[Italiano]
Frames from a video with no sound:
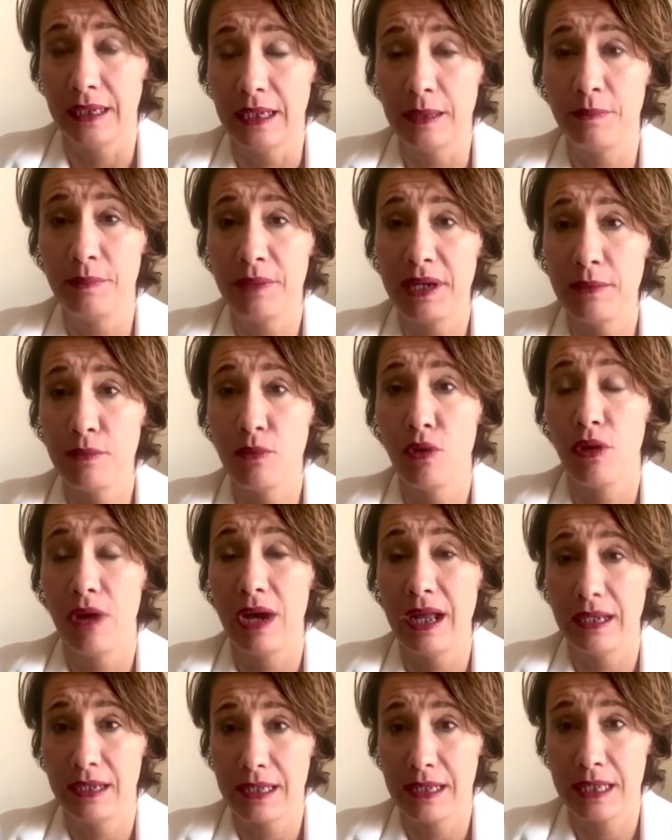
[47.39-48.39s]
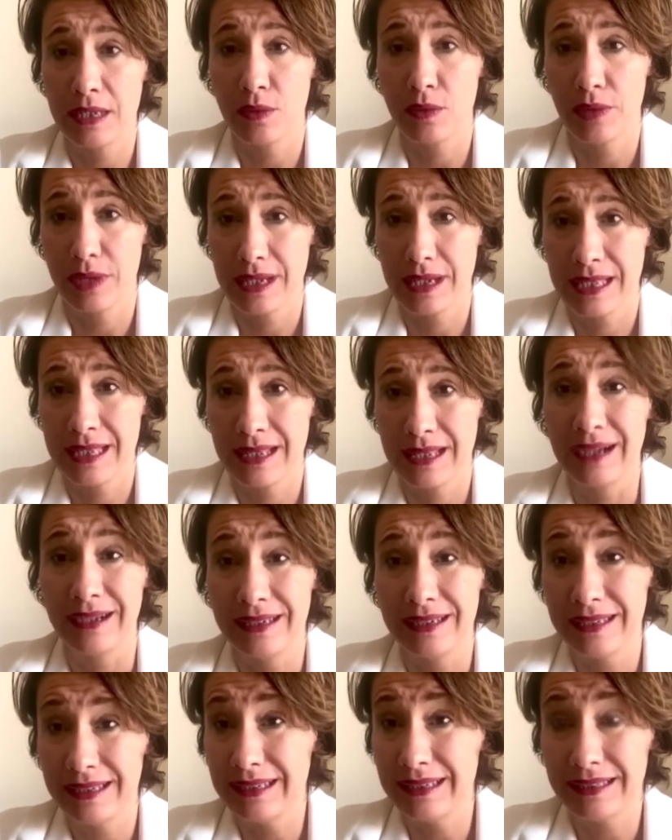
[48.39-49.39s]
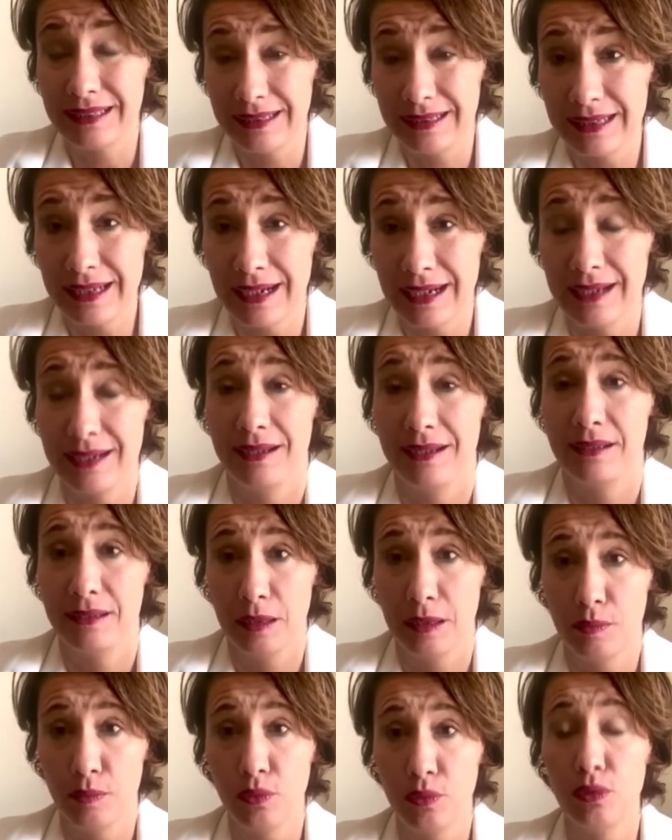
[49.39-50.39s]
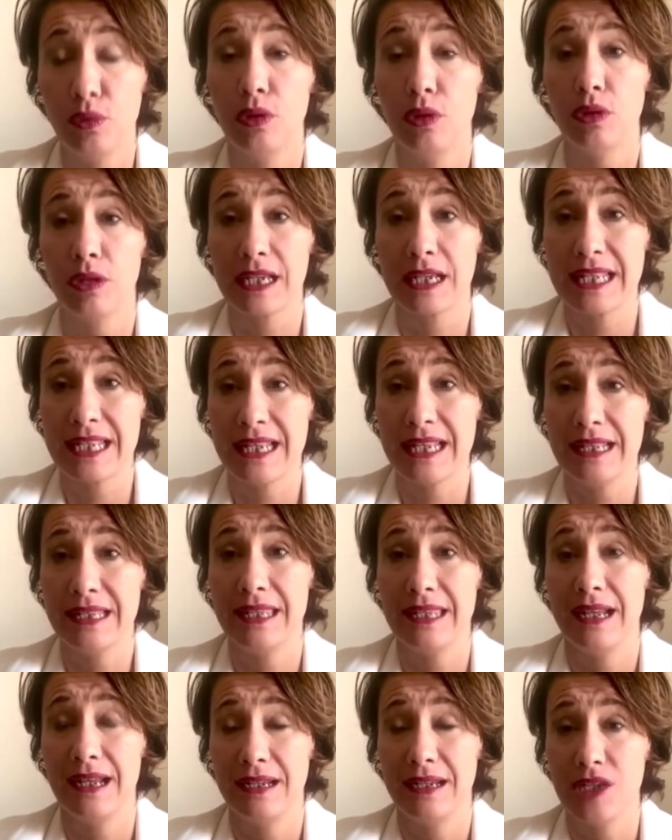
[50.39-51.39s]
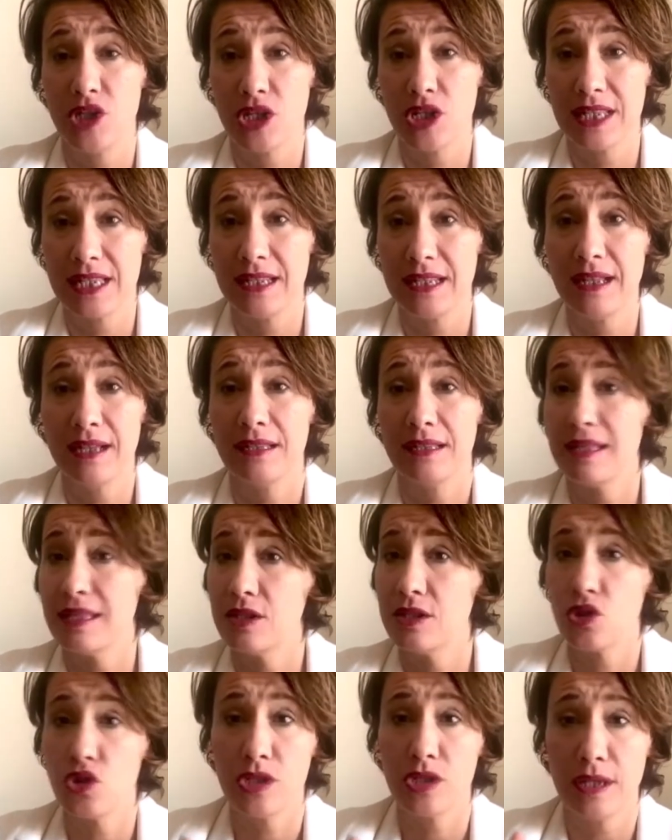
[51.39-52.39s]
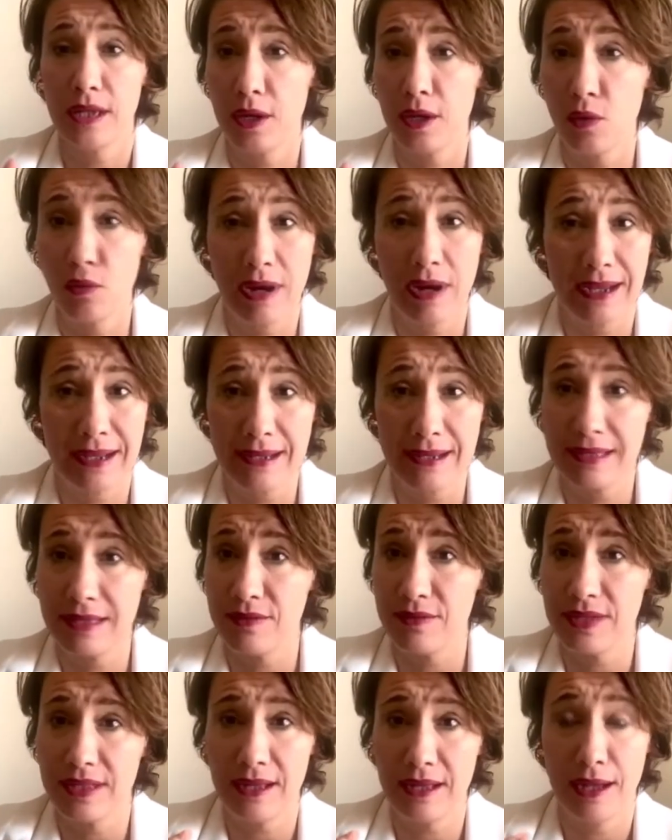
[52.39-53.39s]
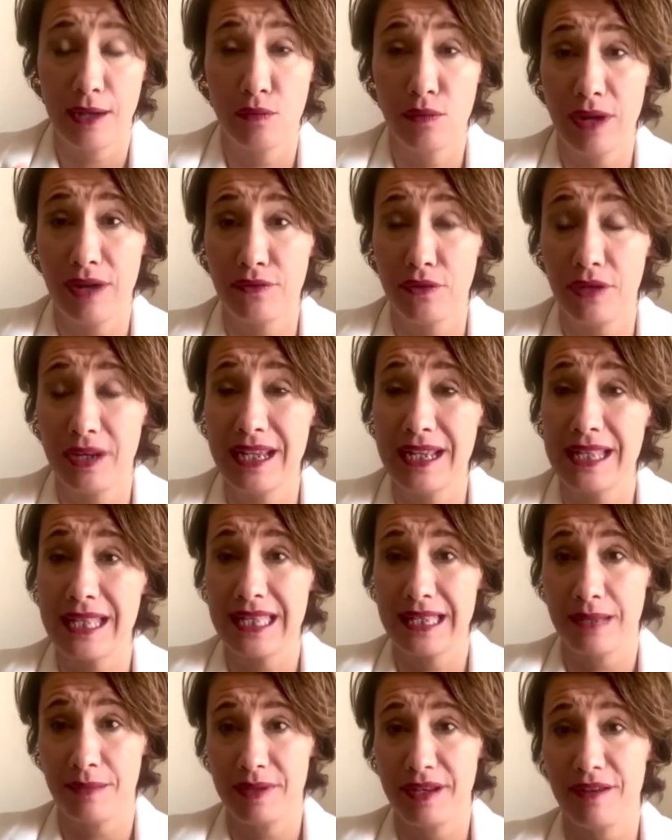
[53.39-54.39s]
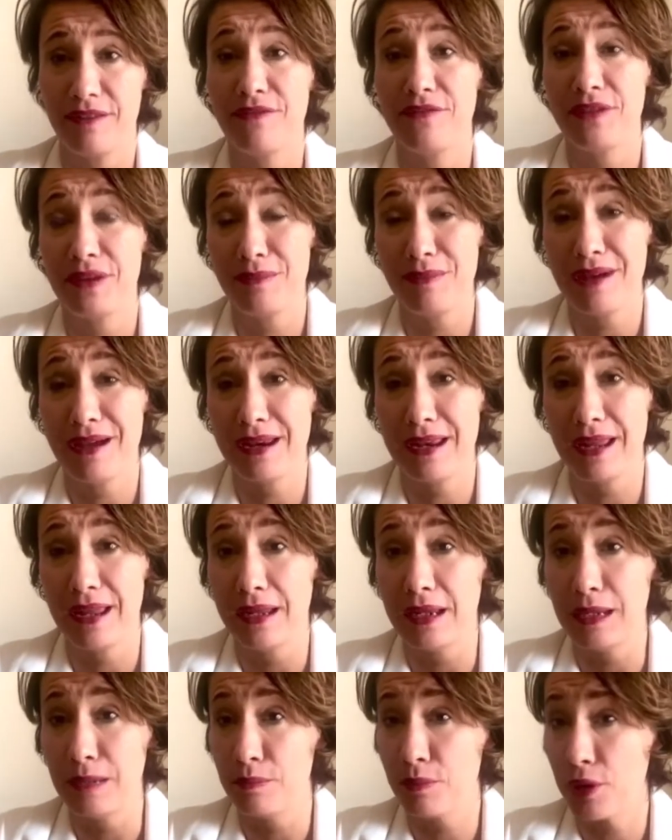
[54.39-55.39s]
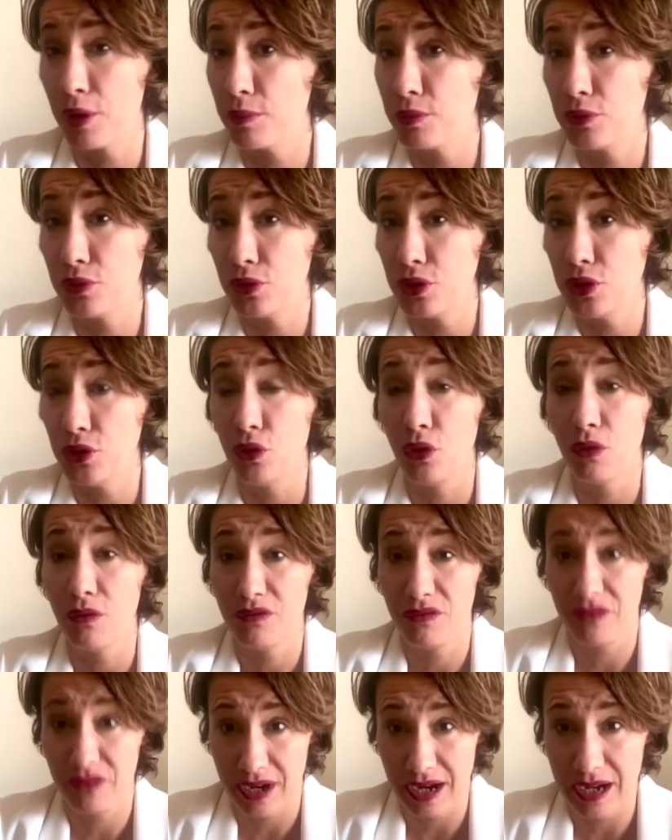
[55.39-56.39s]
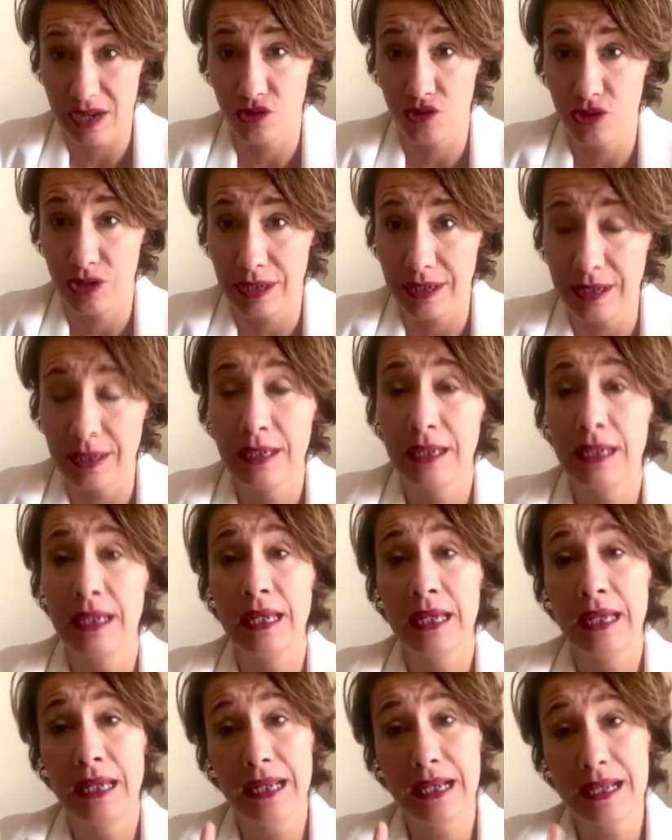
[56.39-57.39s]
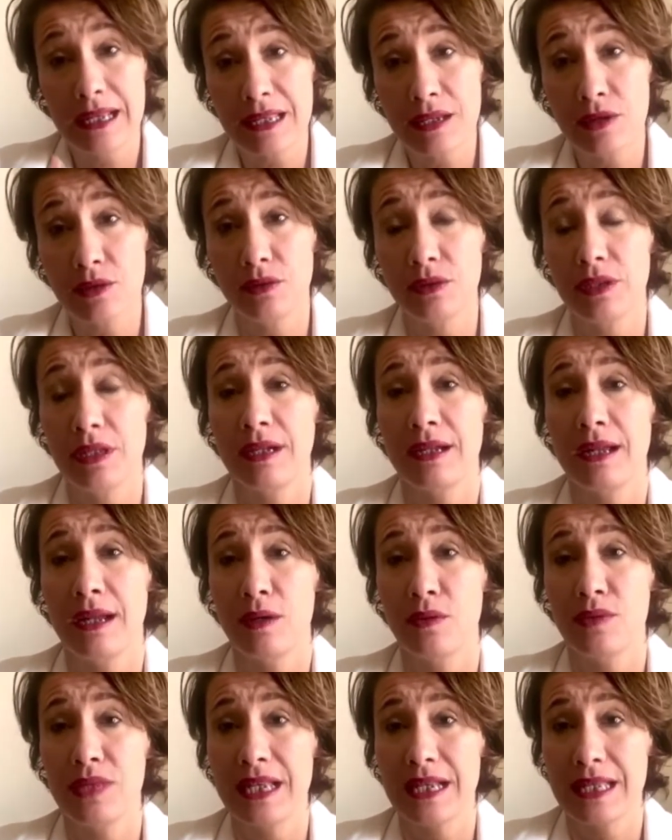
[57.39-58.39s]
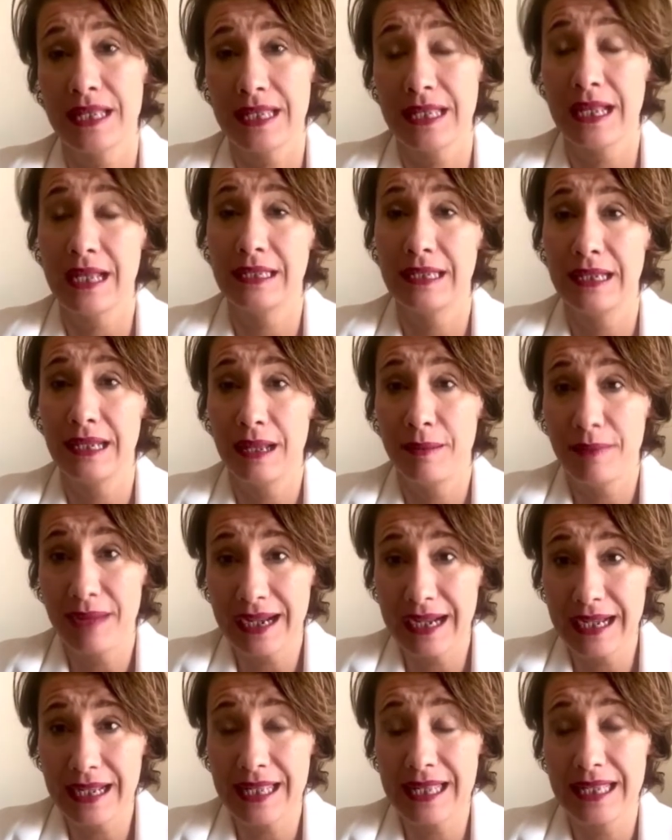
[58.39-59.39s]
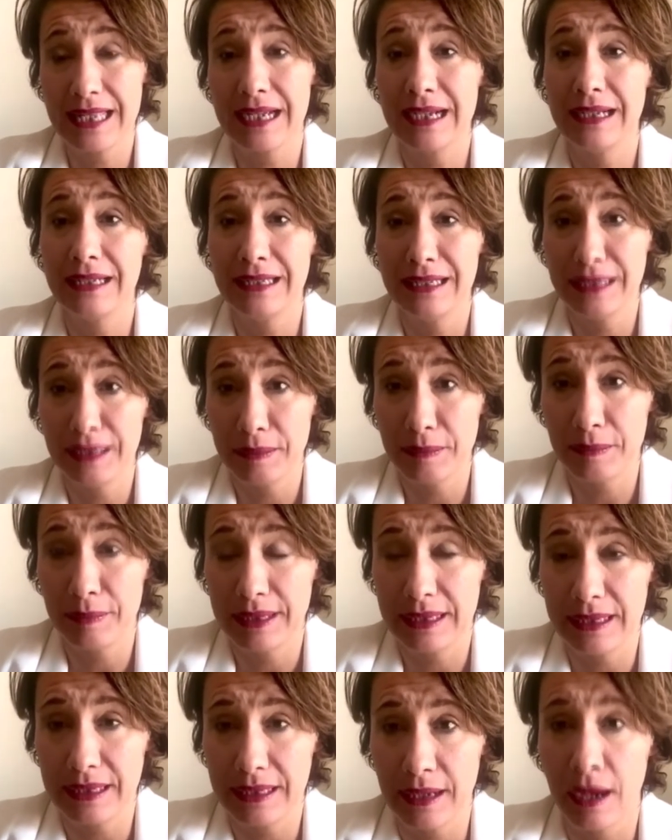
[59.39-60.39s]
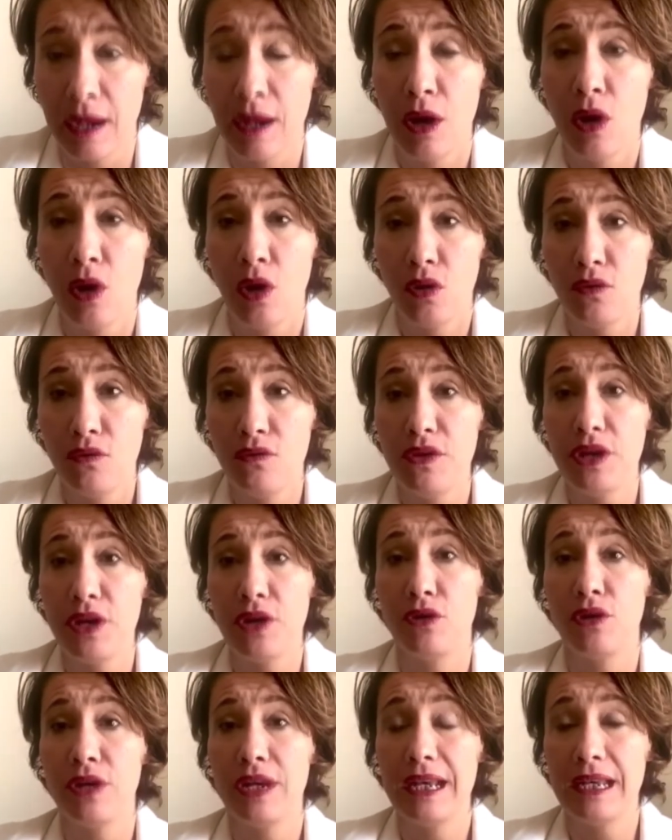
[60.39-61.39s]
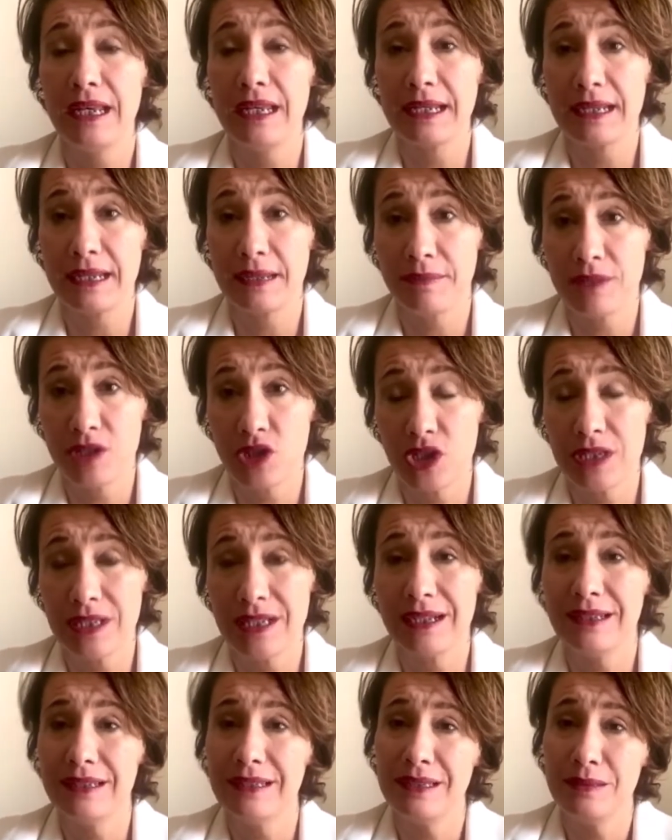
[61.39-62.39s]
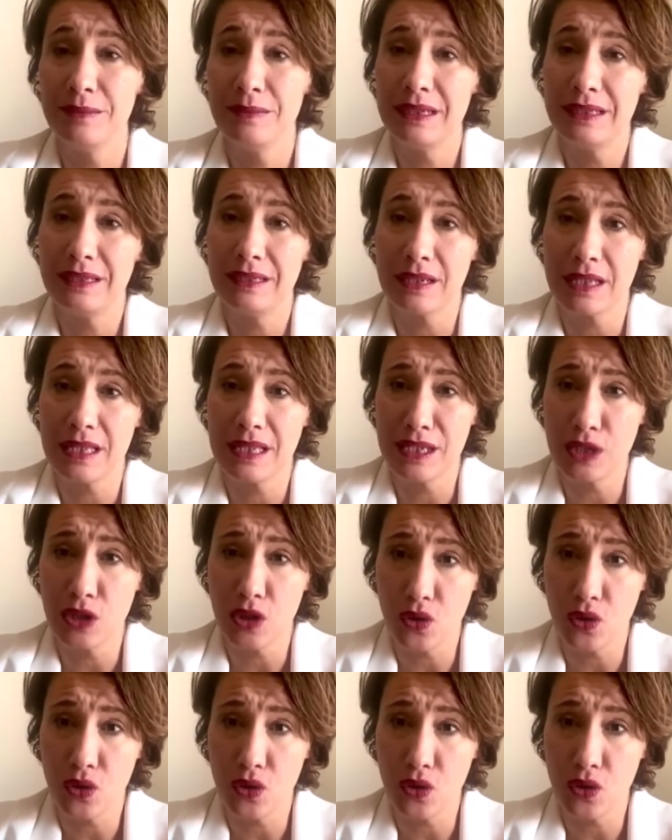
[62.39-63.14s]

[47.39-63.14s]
Il primo è l'insicurezza identitaria del bullo che sente la necessità di esercitare un'aggressività, una violenza per affermare il proprio io fragile e la seconda causa sta nella mancanza di empatia, ovvero nell'incapacità di mettersi in